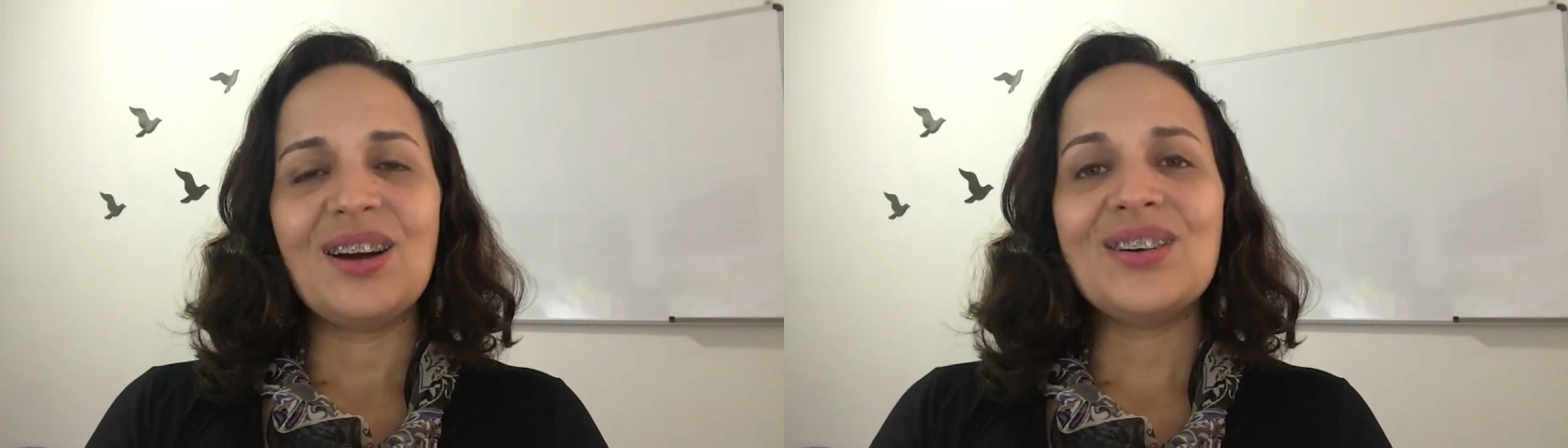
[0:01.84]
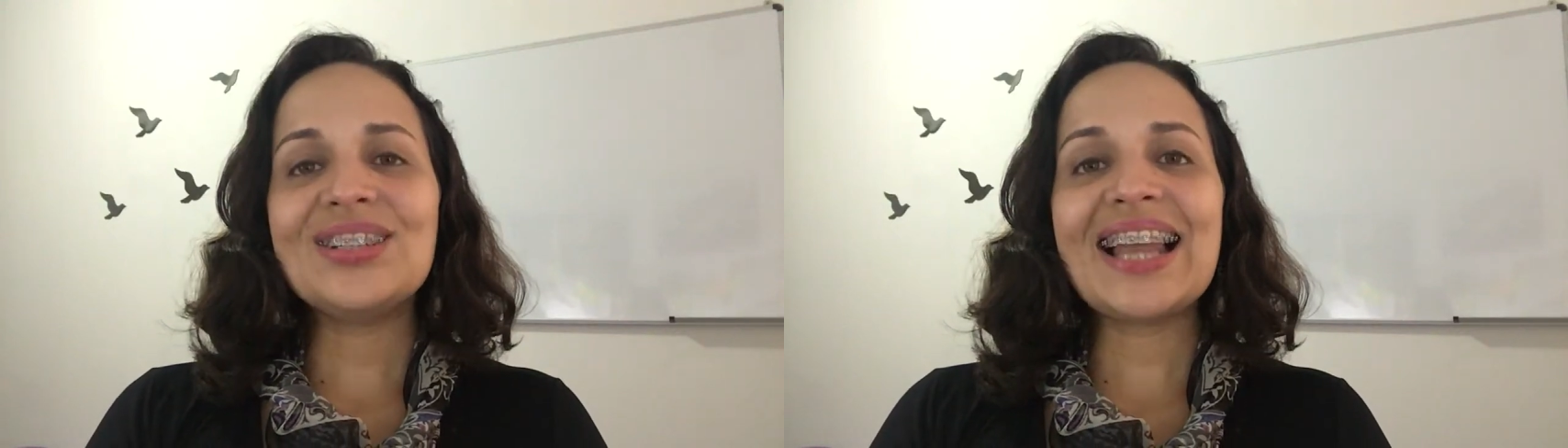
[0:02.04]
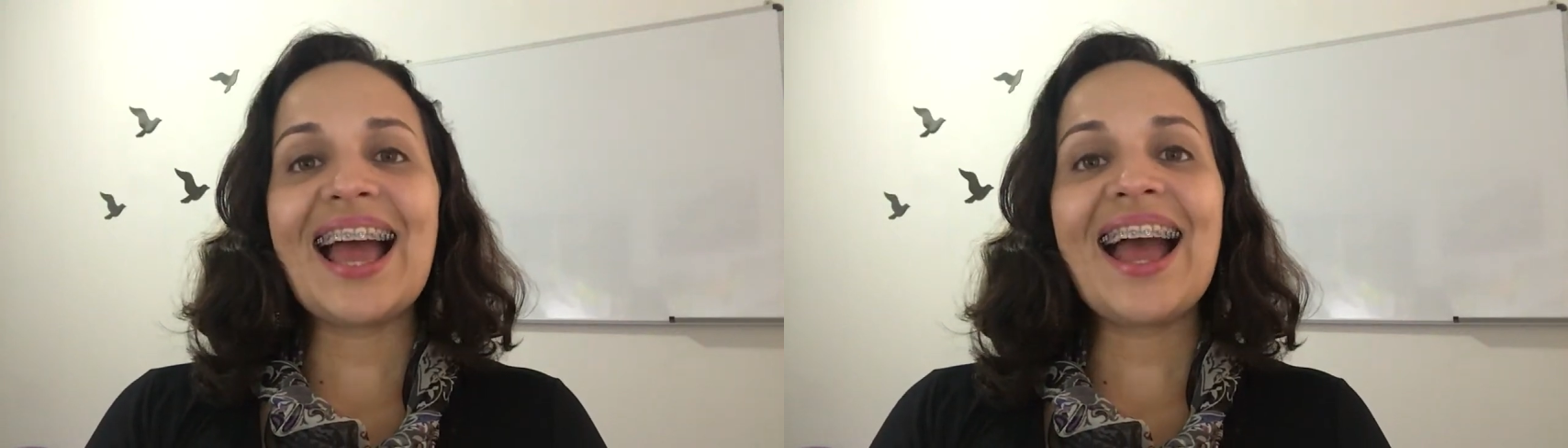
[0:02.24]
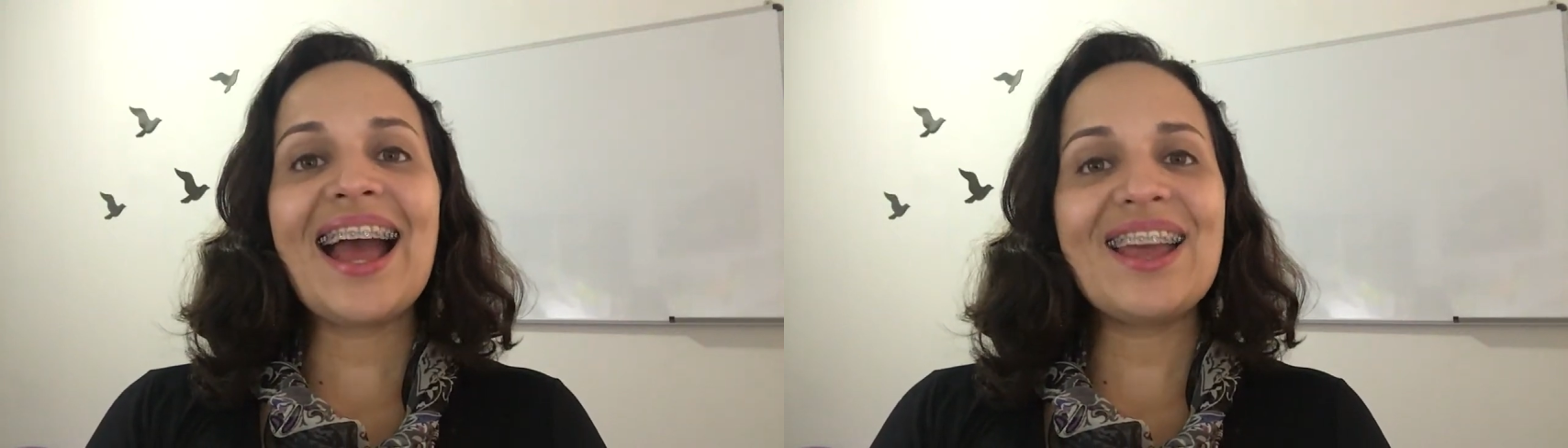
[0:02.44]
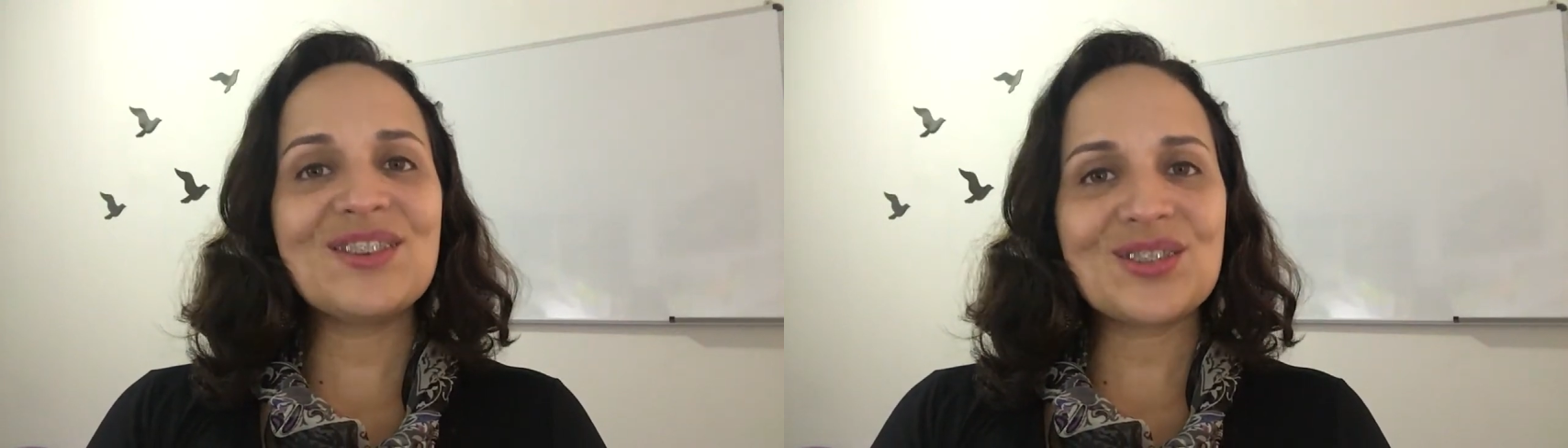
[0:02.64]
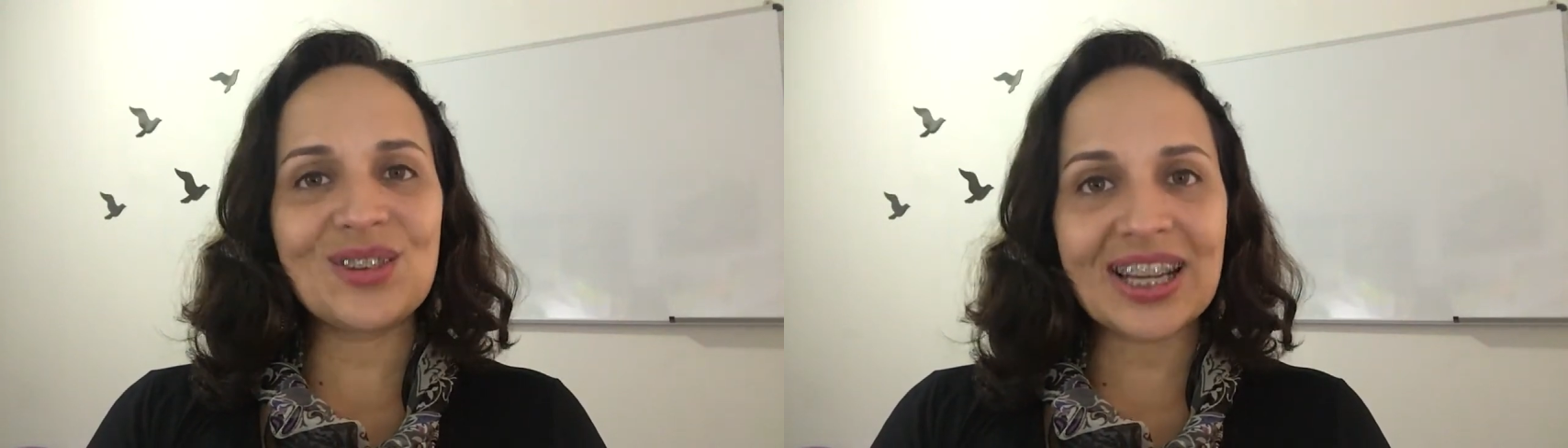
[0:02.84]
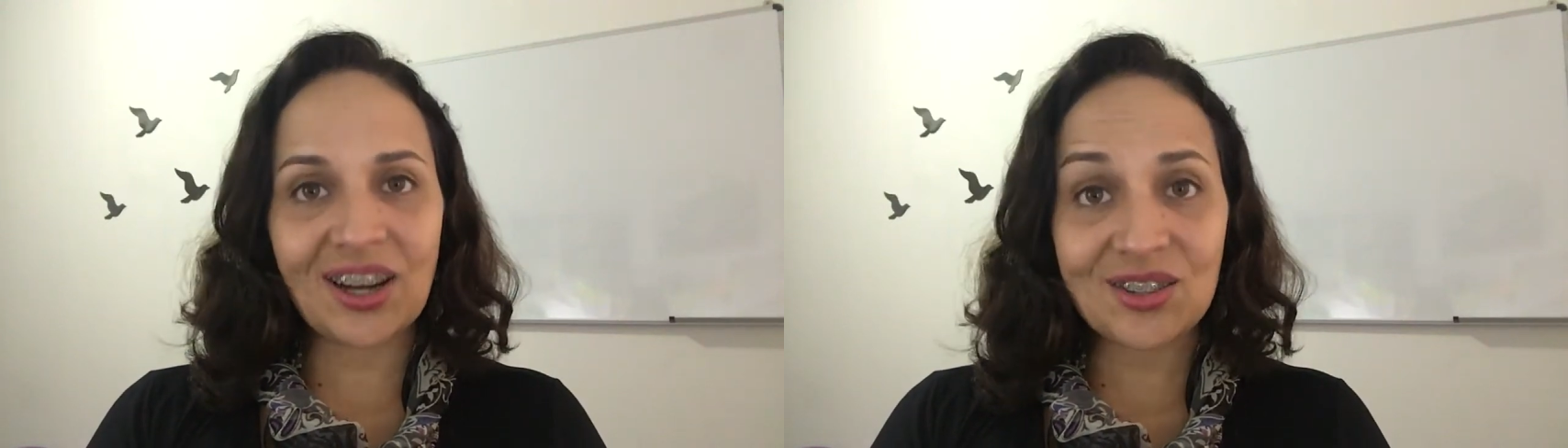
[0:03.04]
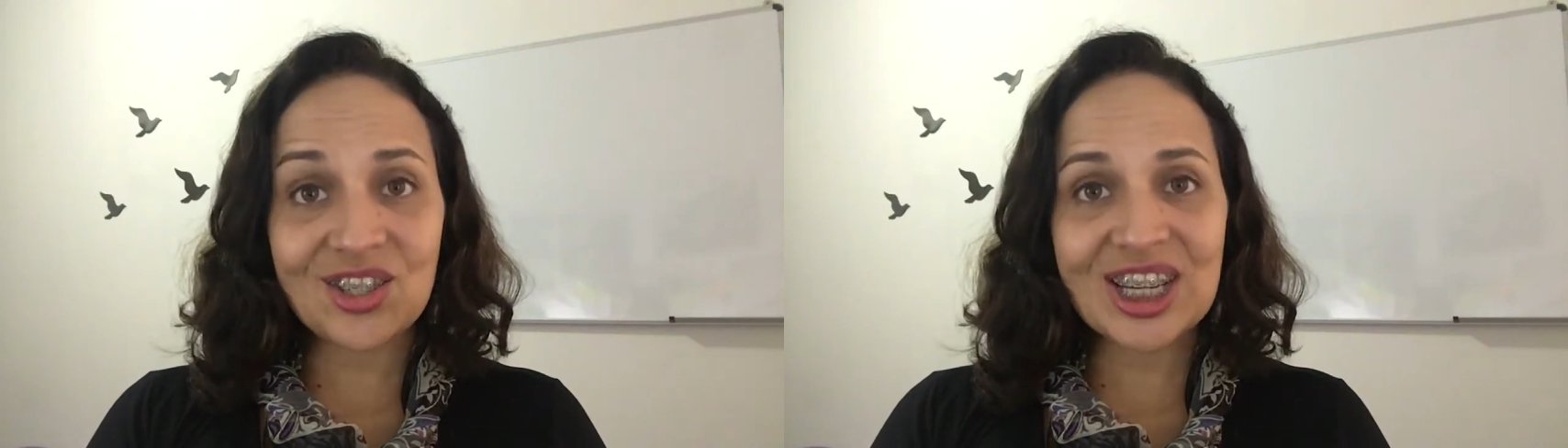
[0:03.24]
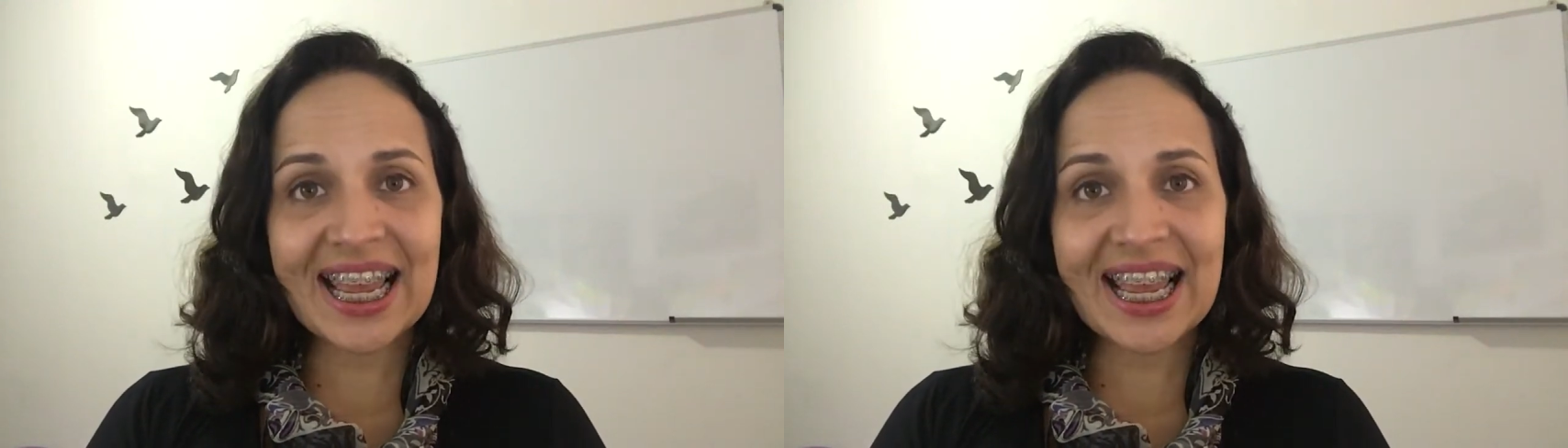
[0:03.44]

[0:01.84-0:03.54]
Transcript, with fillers: Olá, eu sou a Cláudia de